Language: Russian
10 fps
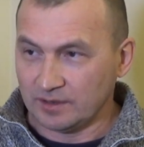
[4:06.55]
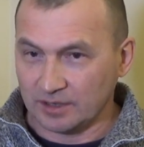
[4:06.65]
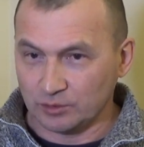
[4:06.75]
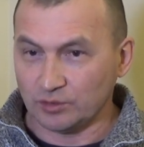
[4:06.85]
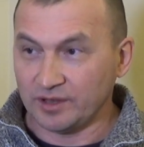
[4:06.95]

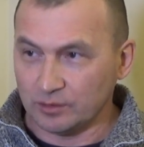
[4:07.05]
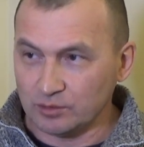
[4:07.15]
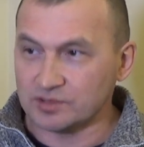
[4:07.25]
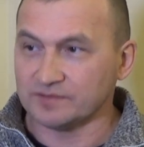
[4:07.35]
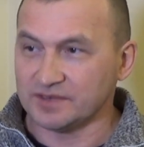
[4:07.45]
которую я
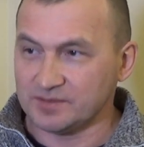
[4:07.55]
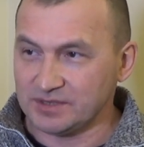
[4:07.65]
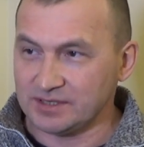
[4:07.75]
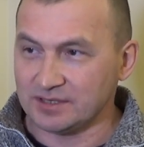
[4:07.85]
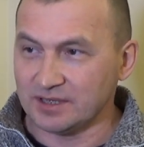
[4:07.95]
должен
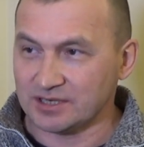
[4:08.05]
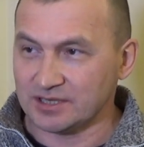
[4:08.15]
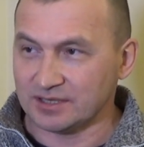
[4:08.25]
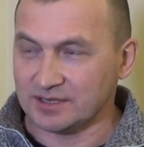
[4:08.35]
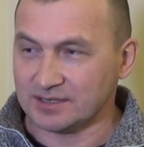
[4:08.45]
возместить
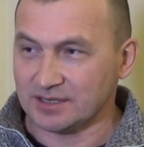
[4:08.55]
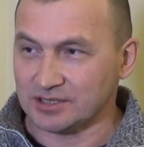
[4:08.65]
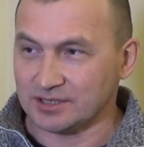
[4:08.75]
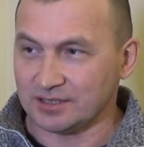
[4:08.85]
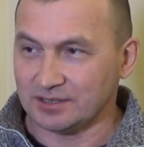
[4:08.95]
гражданке
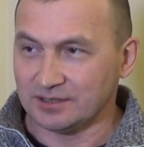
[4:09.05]
саженной,